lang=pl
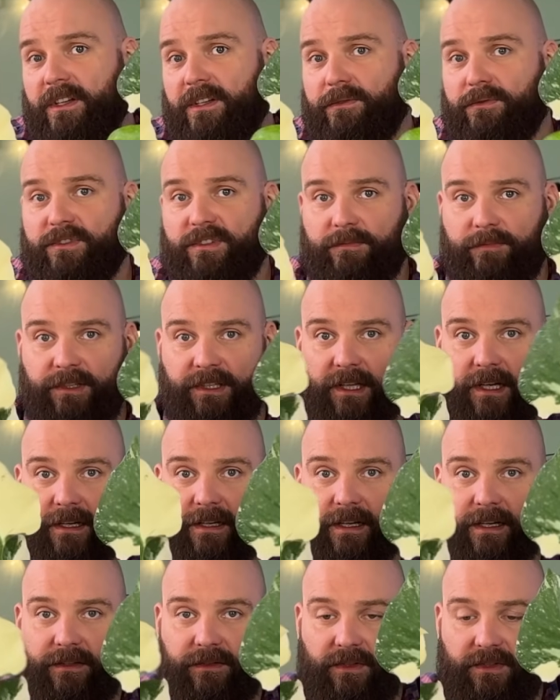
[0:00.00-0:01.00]
niektórzy
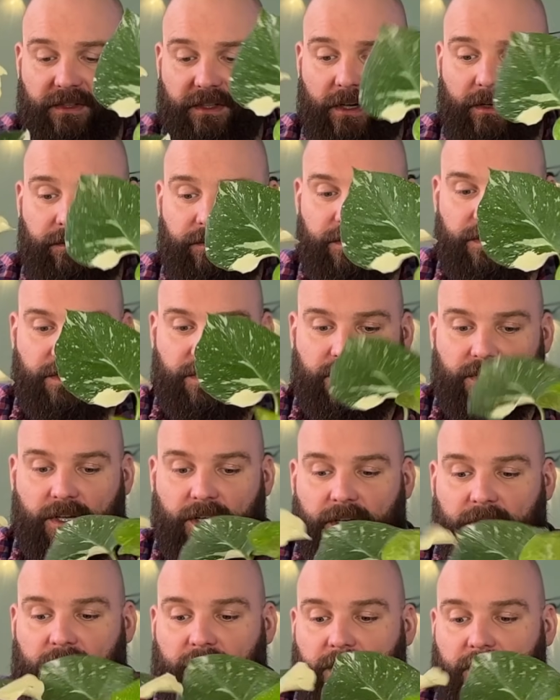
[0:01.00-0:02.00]
pytali, jak to zrobić.
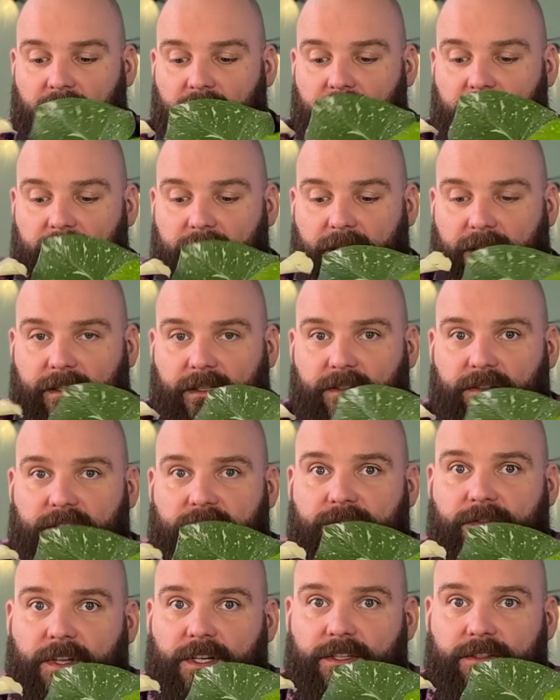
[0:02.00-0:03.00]
Dlatego
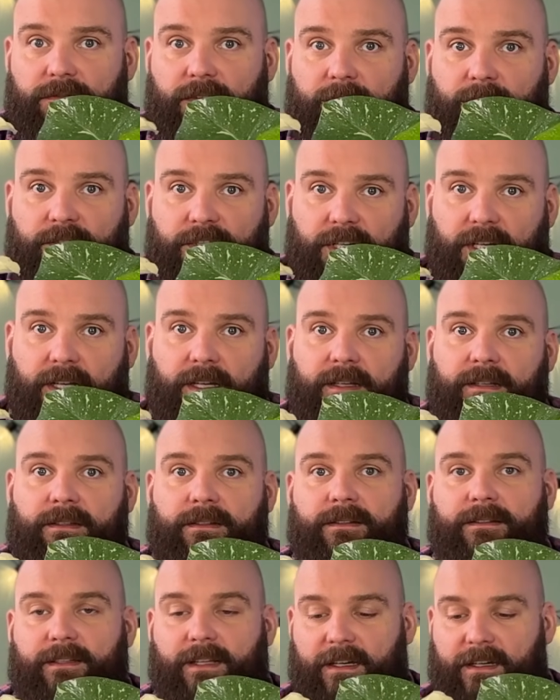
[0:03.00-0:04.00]
stwierdziłem, że
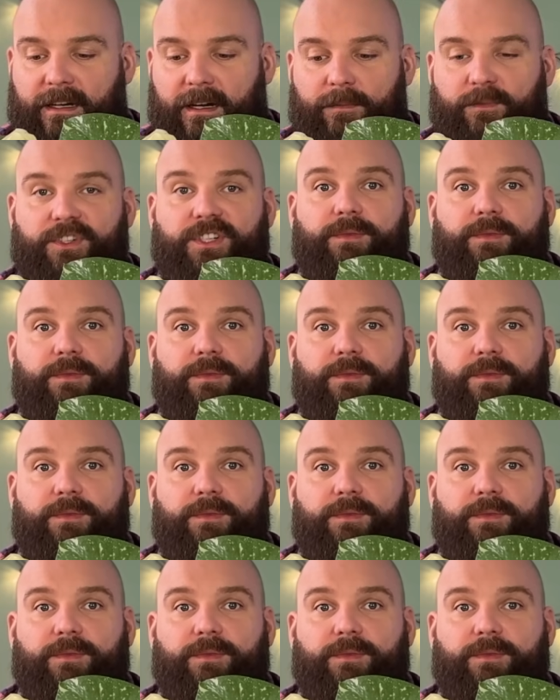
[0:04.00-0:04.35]
nagram